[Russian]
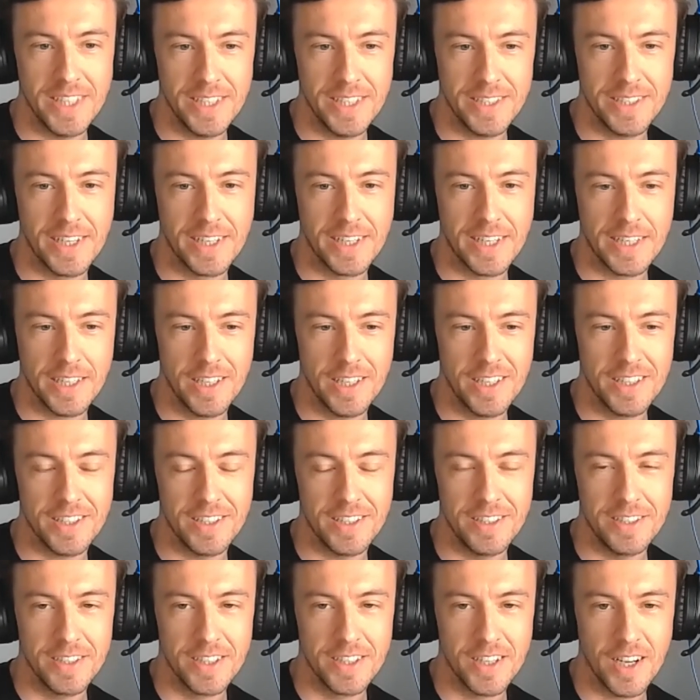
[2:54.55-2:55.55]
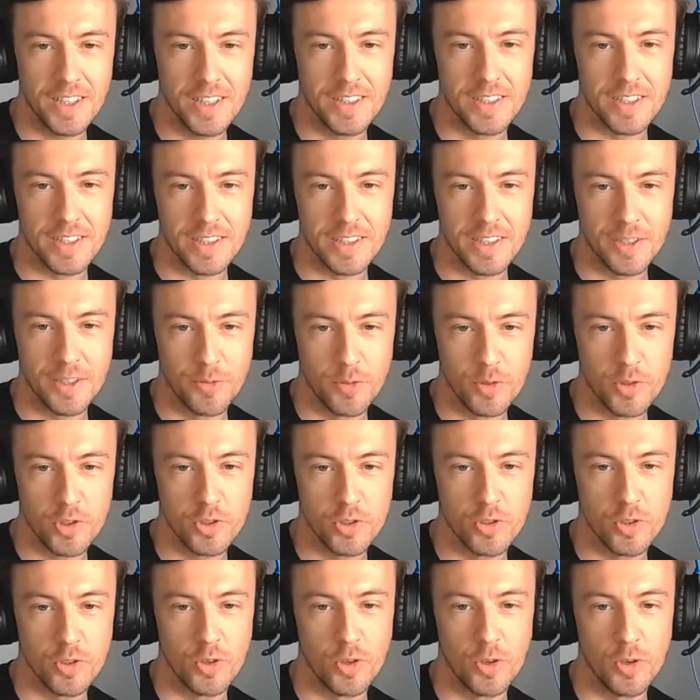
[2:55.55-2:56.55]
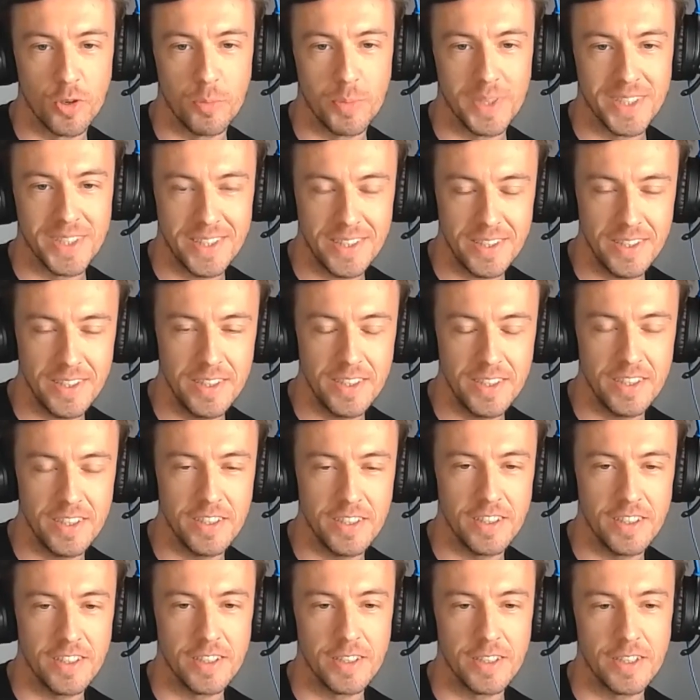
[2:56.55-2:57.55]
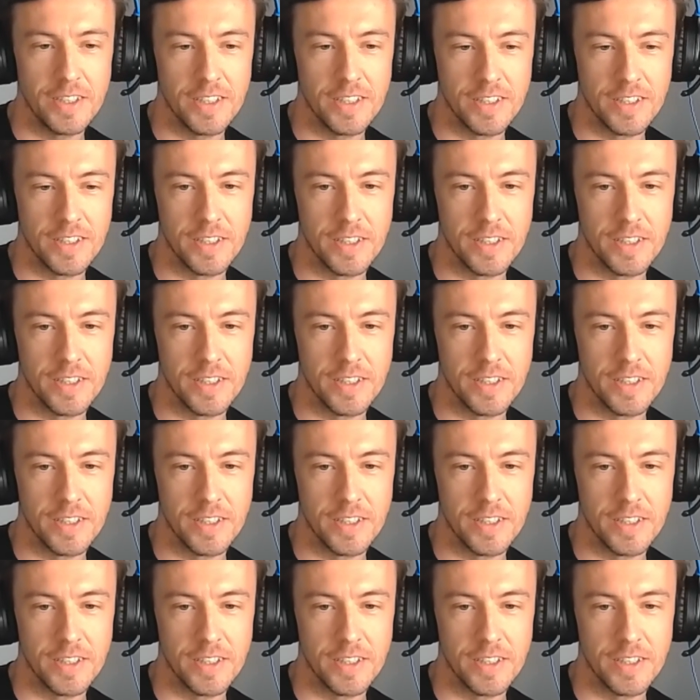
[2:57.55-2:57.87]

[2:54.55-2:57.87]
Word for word: есть ли какие-то индикаторы того, что Ман-Сити эм,